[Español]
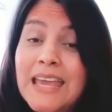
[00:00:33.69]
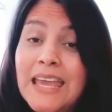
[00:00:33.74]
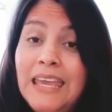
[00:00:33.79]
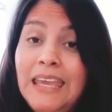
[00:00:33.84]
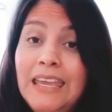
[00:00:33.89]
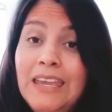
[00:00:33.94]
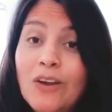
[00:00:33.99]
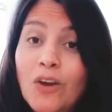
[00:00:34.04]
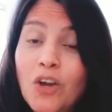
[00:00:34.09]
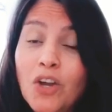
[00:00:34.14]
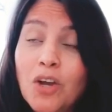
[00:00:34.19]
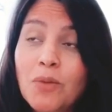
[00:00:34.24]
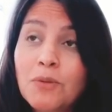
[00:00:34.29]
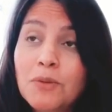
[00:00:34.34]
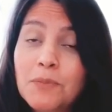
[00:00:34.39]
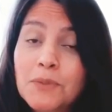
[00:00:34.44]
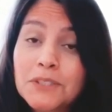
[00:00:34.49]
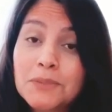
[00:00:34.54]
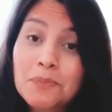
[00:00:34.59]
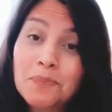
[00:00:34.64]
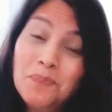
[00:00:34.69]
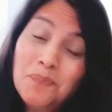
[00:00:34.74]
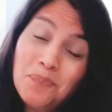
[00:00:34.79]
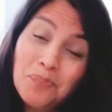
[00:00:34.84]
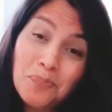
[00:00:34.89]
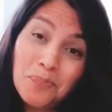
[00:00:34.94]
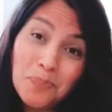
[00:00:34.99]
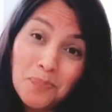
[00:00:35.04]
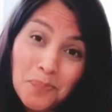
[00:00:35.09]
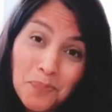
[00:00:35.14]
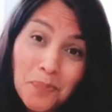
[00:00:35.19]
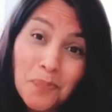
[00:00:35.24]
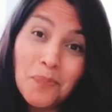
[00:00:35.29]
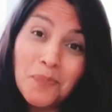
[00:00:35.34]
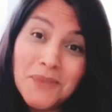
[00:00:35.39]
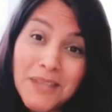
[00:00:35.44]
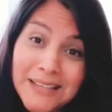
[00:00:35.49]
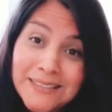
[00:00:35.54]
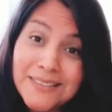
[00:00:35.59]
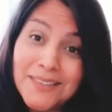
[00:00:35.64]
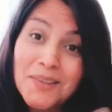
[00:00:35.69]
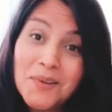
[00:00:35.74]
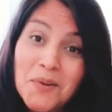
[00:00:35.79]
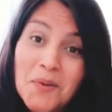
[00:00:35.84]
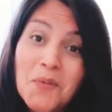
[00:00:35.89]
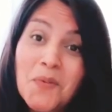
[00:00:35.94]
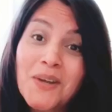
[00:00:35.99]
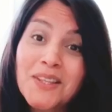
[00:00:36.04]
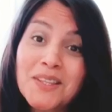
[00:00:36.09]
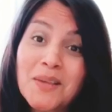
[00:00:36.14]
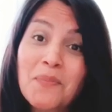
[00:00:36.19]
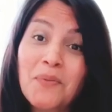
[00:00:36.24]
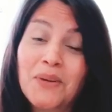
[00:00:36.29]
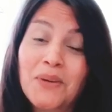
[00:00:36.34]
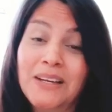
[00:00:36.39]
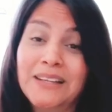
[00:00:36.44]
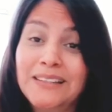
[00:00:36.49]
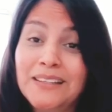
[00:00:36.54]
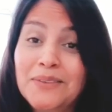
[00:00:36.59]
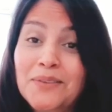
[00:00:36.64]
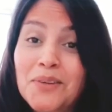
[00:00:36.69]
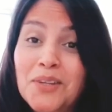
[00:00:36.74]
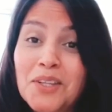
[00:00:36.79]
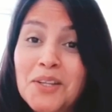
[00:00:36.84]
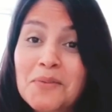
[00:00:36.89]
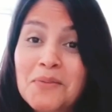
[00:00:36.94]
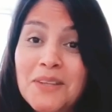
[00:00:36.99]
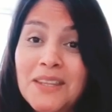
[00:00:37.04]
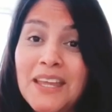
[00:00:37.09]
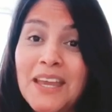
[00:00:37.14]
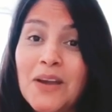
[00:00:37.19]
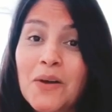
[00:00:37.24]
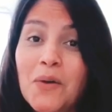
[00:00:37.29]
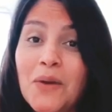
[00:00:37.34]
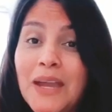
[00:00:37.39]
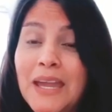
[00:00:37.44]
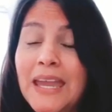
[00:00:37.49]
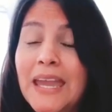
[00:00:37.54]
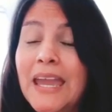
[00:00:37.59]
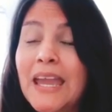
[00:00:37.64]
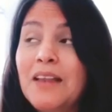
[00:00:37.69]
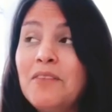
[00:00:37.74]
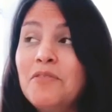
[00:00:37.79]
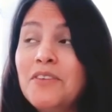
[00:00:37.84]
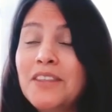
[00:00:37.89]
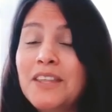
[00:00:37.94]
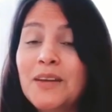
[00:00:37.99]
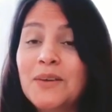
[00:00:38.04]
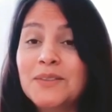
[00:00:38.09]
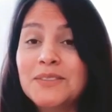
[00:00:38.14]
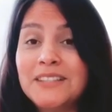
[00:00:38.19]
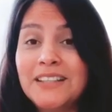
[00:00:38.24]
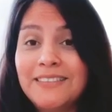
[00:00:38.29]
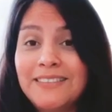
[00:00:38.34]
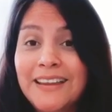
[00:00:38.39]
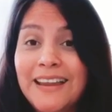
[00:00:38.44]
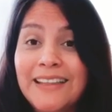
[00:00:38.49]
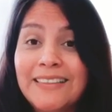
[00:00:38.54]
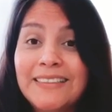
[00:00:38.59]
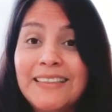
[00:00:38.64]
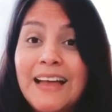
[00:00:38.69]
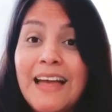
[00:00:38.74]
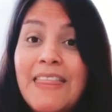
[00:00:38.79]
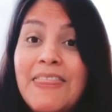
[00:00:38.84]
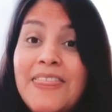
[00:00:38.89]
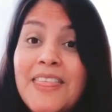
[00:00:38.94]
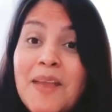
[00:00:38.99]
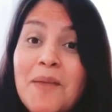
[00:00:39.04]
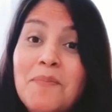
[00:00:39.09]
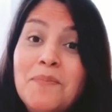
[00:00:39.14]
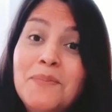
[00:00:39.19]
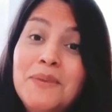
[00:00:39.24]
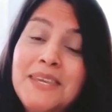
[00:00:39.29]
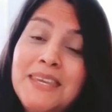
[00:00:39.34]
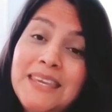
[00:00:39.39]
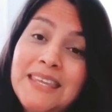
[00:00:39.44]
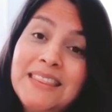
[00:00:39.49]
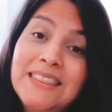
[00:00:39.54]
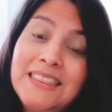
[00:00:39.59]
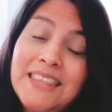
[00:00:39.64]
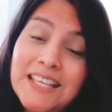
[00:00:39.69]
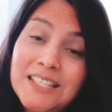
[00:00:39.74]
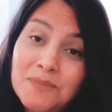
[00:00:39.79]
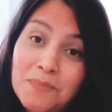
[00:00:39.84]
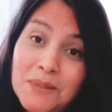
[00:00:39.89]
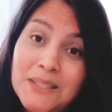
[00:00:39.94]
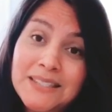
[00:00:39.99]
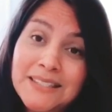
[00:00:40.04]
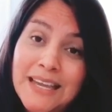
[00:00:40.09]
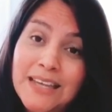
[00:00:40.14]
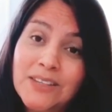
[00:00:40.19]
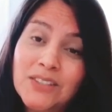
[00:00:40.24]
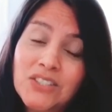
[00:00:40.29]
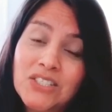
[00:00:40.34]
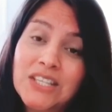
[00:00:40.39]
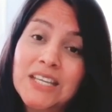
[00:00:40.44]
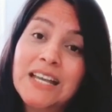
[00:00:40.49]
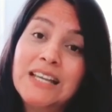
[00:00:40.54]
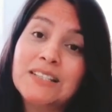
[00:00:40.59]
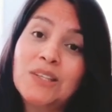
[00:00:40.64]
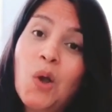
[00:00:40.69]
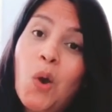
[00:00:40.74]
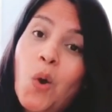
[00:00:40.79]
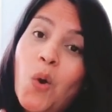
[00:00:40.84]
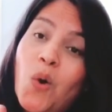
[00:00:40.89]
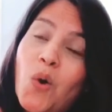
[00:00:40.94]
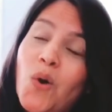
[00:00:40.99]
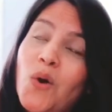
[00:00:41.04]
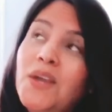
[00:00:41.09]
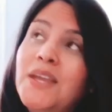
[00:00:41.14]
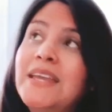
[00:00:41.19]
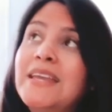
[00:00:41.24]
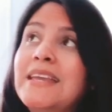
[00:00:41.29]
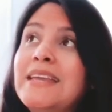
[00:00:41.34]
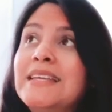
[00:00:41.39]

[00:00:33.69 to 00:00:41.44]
Y hoy como pues ya se dieron cuenta por el título del video, el video se trata de mi despensario, chicas. Hoy